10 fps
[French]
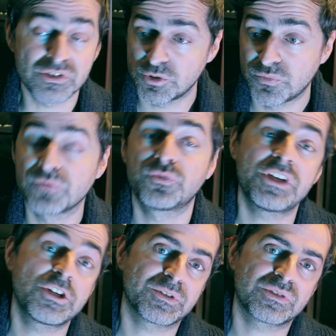Donc c'est du de
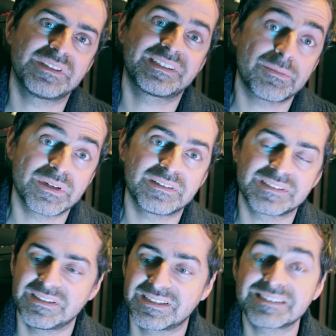footage parce que c'est des caméras,
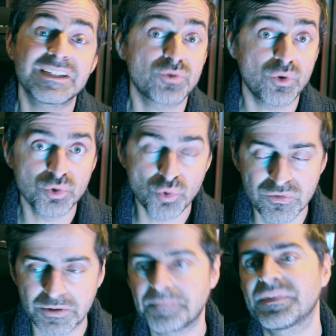c'est des cassettes qu'on
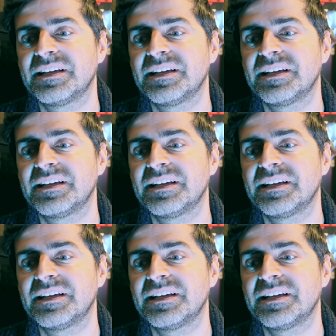retrouve.